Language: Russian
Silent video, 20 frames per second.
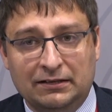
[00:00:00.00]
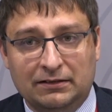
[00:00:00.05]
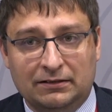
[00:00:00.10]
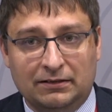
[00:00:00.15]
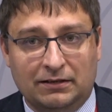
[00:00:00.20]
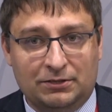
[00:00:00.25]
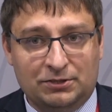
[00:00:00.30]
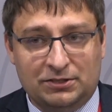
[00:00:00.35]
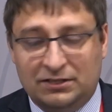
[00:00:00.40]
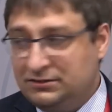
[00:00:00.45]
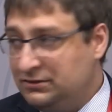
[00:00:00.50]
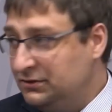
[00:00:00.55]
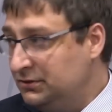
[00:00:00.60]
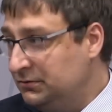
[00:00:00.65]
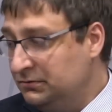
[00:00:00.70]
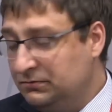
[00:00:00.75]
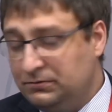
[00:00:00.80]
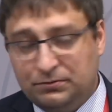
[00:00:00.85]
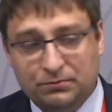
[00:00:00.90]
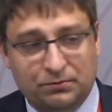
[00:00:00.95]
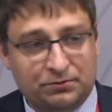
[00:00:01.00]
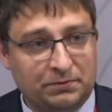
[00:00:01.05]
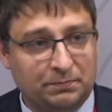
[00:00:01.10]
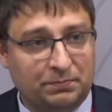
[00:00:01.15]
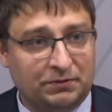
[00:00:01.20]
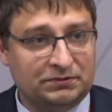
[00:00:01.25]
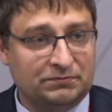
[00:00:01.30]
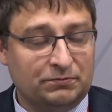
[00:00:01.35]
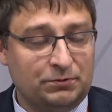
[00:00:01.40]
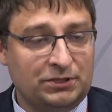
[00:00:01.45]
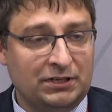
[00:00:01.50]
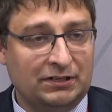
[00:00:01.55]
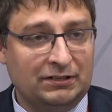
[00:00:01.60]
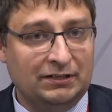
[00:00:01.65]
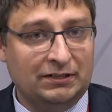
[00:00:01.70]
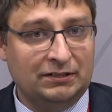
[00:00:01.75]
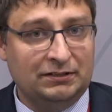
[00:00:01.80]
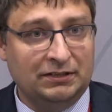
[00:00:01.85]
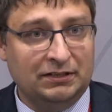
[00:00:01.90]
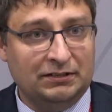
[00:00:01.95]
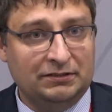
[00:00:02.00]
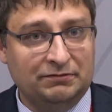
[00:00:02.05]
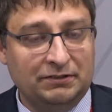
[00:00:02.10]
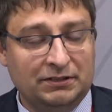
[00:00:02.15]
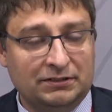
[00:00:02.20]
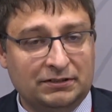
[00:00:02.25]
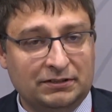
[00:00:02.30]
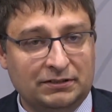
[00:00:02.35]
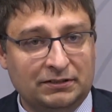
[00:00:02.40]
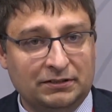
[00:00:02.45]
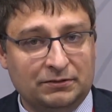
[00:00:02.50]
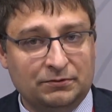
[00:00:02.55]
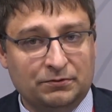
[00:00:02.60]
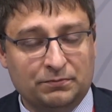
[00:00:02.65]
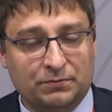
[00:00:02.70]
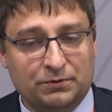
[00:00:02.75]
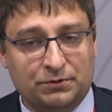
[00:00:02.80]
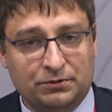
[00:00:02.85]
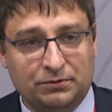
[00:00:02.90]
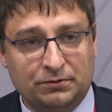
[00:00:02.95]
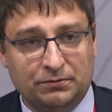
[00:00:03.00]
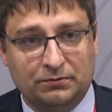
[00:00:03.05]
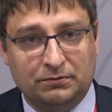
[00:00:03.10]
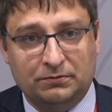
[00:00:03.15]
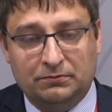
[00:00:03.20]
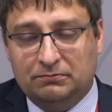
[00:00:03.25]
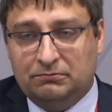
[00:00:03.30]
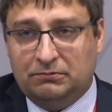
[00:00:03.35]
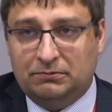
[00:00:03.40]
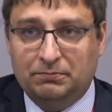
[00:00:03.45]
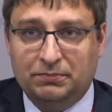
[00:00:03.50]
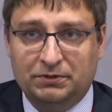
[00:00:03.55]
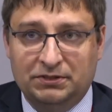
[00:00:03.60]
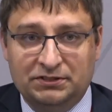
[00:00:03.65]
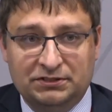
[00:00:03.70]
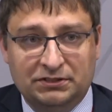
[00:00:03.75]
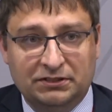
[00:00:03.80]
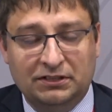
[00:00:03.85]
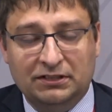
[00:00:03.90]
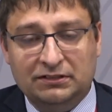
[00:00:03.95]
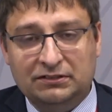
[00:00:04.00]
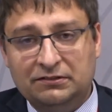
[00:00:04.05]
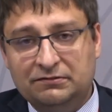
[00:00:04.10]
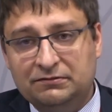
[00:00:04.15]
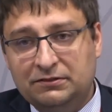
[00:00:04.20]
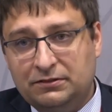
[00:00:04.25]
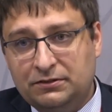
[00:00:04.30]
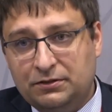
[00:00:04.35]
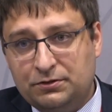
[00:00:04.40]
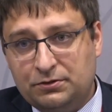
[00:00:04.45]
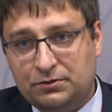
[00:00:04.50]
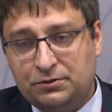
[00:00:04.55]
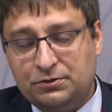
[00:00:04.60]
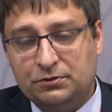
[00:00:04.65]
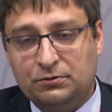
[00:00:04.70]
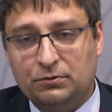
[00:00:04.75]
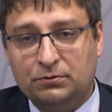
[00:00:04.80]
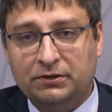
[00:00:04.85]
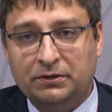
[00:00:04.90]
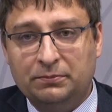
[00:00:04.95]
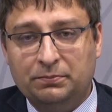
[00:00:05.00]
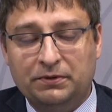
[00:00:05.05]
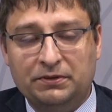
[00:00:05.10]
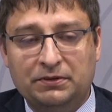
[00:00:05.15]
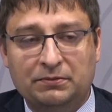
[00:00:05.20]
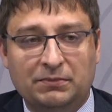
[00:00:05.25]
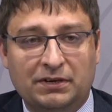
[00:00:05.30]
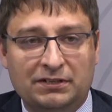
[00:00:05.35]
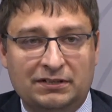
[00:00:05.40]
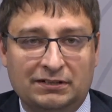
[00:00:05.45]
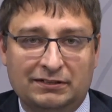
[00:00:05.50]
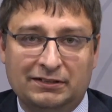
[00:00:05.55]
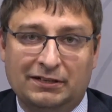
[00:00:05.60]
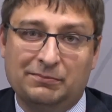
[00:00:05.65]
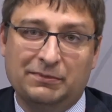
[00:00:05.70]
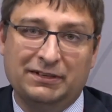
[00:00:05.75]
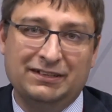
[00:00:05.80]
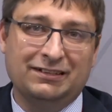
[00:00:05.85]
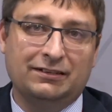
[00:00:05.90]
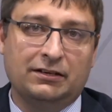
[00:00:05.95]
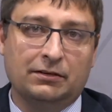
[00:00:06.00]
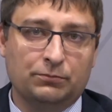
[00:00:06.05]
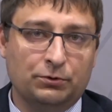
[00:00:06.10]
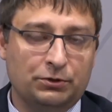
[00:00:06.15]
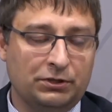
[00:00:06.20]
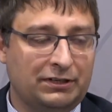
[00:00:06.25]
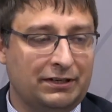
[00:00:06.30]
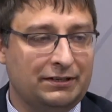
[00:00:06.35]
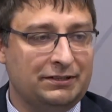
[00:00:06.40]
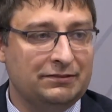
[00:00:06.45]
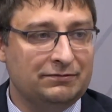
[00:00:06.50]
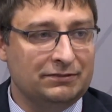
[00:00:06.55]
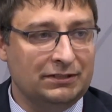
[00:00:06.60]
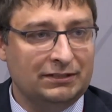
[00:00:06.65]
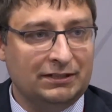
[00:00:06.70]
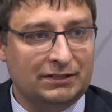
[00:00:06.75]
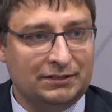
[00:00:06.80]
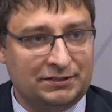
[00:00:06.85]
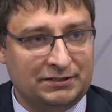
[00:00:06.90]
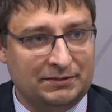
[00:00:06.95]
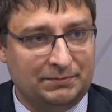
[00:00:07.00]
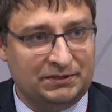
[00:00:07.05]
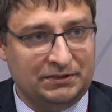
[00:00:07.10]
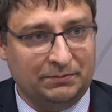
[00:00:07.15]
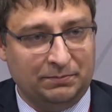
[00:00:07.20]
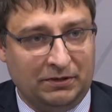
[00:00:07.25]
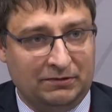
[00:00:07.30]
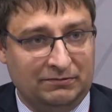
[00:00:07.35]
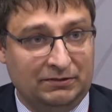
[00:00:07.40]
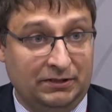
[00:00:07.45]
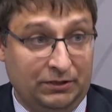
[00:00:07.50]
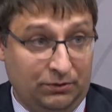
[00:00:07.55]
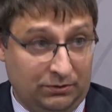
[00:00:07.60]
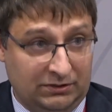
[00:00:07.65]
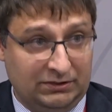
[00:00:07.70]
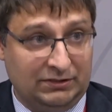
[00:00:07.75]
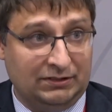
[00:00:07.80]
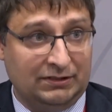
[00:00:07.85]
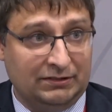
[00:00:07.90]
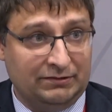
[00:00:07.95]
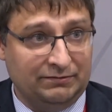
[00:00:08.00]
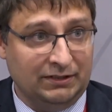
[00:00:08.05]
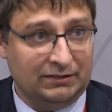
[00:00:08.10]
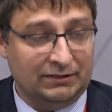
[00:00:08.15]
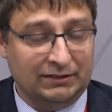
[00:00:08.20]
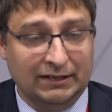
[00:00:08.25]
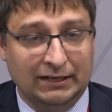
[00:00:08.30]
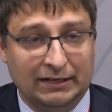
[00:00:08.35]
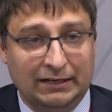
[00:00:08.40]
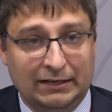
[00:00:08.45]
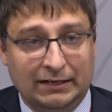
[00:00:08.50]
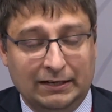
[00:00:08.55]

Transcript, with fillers: Э, отчасти сегодня уже прозвучали эти ответы, и я думаю, что ну, не секрет, наверное, что широкое понимание там или коммуникативная концепция права дает этот ответ.